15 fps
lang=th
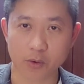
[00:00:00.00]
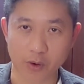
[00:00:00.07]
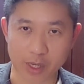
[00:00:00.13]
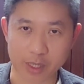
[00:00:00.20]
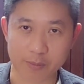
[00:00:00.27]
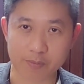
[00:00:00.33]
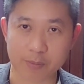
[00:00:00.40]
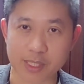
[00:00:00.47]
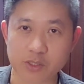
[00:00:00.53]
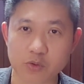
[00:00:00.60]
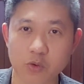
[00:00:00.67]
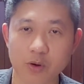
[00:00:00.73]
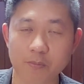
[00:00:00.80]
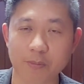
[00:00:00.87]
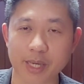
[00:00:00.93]
โดยเป็น
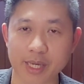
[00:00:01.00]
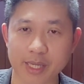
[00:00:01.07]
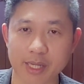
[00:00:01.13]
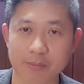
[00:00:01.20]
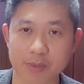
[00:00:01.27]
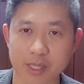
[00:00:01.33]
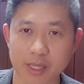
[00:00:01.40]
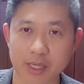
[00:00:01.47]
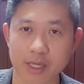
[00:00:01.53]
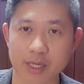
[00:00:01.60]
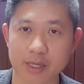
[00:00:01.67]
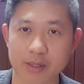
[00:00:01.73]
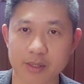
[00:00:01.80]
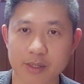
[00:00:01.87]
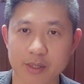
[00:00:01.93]
ช่วงปีนะครับที่
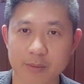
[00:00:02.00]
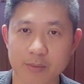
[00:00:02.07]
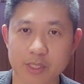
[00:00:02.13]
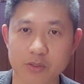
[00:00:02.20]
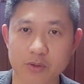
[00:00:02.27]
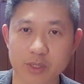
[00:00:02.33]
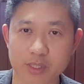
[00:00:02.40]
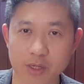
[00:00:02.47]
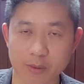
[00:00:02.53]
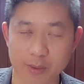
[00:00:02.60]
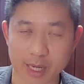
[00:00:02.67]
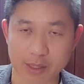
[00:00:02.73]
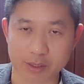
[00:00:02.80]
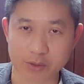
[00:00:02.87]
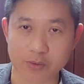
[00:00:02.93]
พระจุลจ
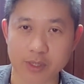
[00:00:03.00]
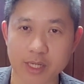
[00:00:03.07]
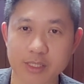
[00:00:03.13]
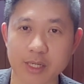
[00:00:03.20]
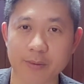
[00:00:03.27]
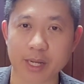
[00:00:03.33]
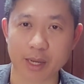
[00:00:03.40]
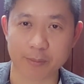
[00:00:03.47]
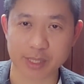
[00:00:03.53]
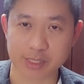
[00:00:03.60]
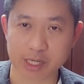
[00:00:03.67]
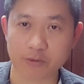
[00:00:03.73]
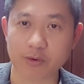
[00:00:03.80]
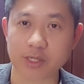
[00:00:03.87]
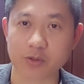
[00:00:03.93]
อมเกล้าเจ้าหัวได้สถาปนาเป็
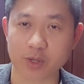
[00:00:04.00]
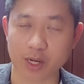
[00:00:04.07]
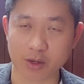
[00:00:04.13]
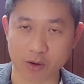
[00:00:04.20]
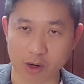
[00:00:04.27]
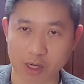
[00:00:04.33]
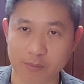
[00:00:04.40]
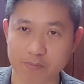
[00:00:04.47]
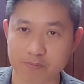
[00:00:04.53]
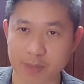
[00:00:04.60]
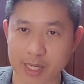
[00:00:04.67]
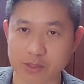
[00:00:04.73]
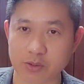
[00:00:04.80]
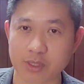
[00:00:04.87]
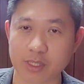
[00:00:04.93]
นเจ้าฟ้าจุฬาลงกรณ์
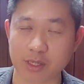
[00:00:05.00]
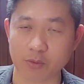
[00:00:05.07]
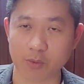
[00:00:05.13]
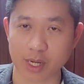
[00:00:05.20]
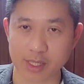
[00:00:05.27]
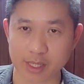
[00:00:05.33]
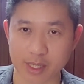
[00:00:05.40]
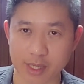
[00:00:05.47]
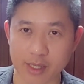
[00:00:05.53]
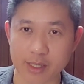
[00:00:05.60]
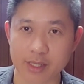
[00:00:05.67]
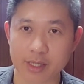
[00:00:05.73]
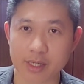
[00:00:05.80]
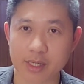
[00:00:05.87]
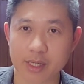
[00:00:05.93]
ไปจนถึงวันที่
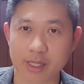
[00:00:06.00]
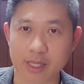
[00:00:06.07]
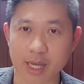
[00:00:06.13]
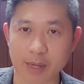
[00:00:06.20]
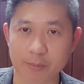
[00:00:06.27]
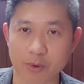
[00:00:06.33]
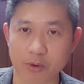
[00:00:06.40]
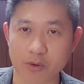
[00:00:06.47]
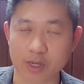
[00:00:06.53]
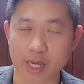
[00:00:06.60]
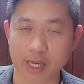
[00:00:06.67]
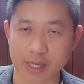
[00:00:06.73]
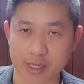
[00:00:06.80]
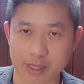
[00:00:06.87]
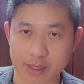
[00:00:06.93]
นะครับพระองค์
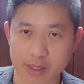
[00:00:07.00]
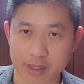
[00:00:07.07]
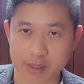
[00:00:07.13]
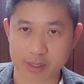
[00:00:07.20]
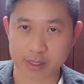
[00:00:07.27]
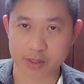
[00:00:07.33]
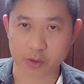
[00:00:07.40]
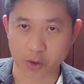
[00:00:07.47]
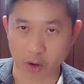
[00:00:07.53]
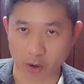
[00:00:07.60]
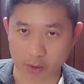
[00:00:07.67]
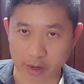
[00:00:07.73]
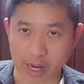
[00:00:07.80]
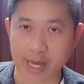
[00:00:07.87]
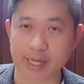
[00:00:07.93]
ได้ขึ้นคร
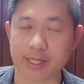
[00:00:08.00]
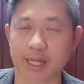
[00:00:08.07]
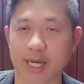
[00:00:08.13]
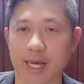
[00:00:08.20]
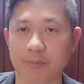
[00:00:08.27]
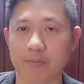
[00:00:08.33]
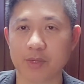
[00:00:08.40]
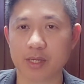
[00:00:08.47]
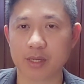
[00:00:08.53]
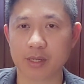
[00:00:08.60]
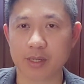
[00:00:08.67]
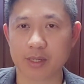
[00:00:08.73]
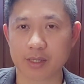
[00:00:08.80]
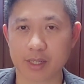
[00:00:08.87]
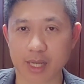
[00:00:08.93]
องราชนะครับ
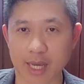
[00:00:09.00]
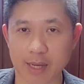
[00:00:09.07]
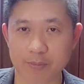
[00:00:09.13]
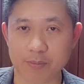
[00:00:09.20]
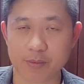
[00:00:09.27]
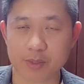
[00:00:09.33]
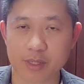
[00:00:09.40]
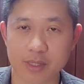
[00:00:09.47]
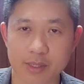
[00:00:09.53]
นะครับ